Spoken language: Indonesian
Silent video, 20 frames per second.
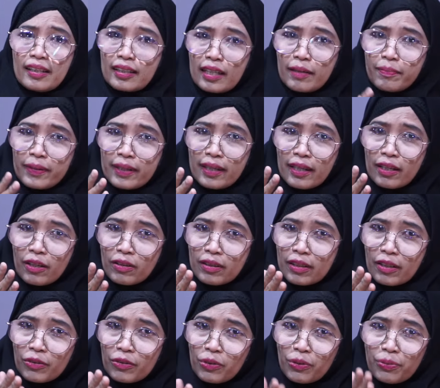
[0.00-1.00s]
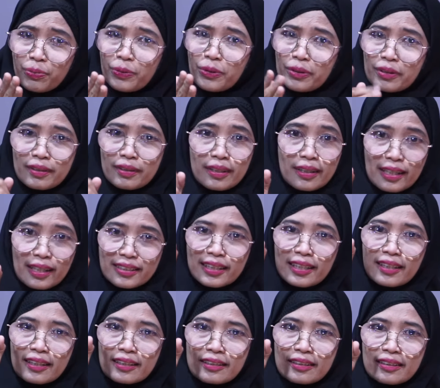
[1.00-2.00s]
Tapi kalau engkau kufur,
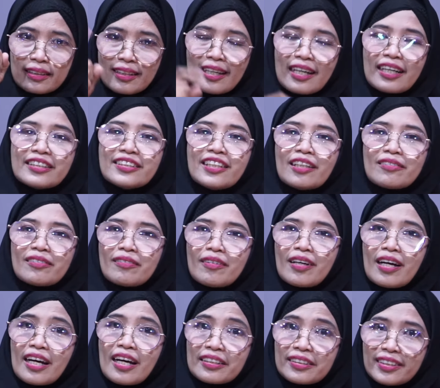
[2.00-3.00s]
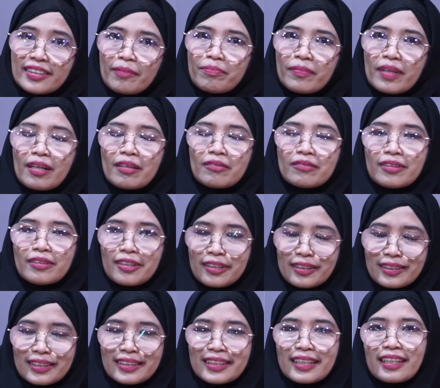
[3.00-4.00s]
rasakan azab azab Allah
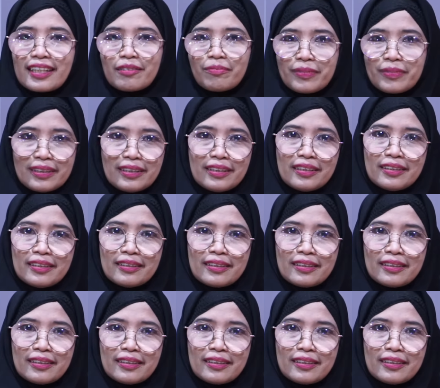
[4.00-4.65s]
sangat pedih.